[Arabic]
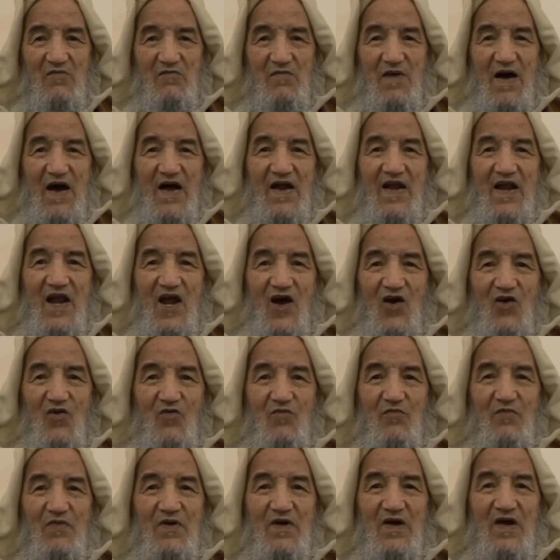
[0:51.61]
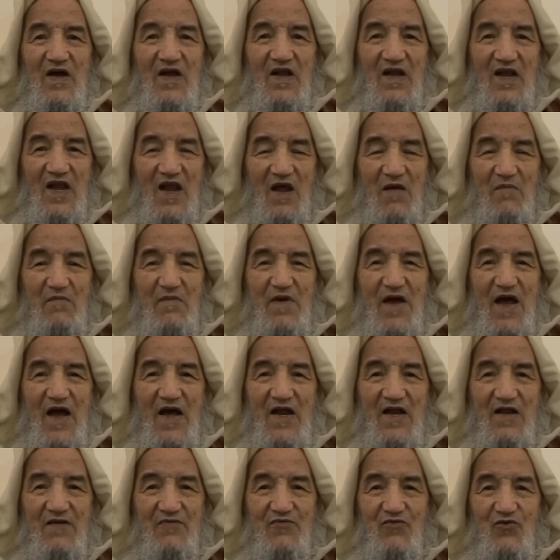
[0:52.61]
مع أنهم لم
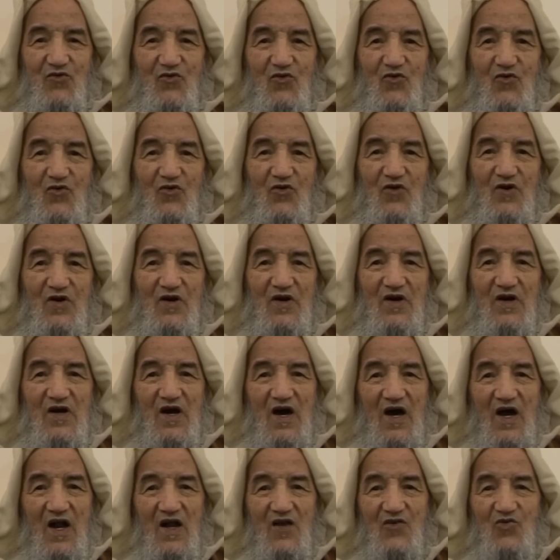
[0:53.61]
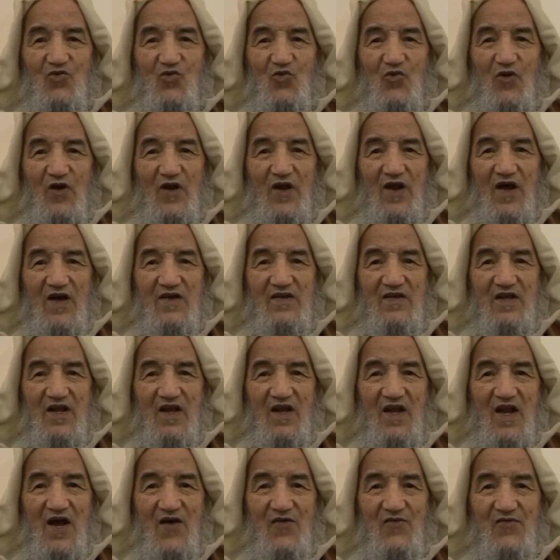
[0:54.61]
يعرفوا رسول الله صلى
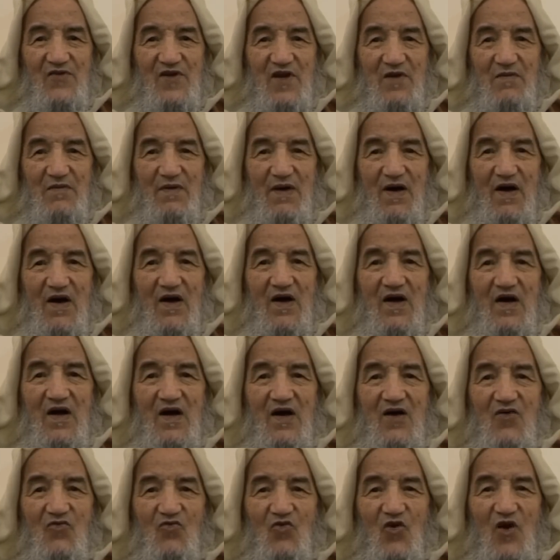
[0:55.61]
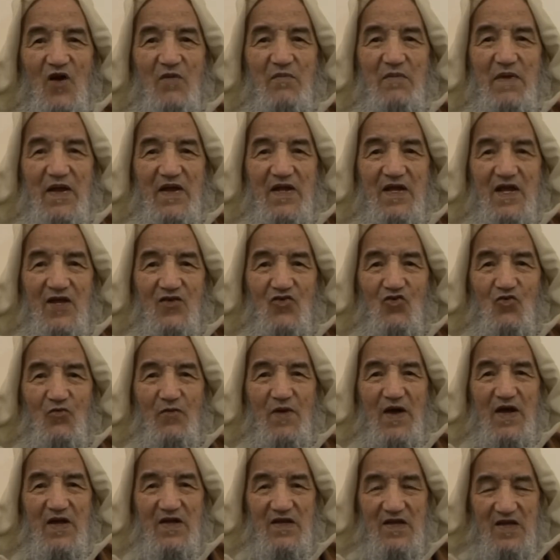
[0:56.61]
الله عليه وسلم ولم يهتدوا
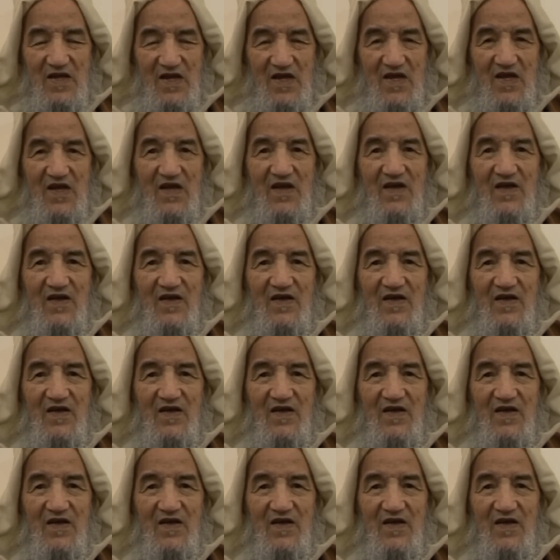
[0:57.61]
بهديه